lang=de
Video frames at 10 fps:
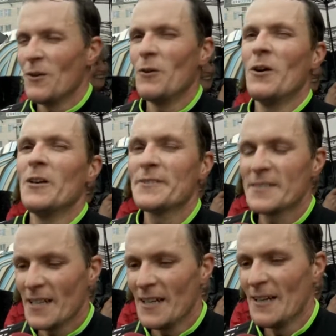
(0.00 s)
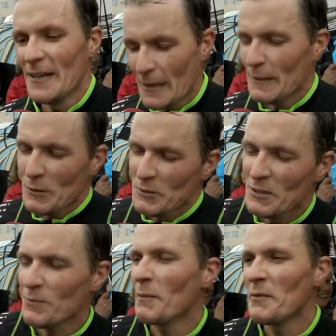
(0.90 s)
und äh,
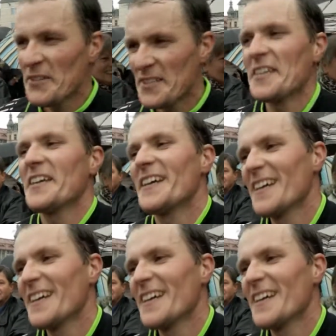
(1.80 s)
das war mir wichtig.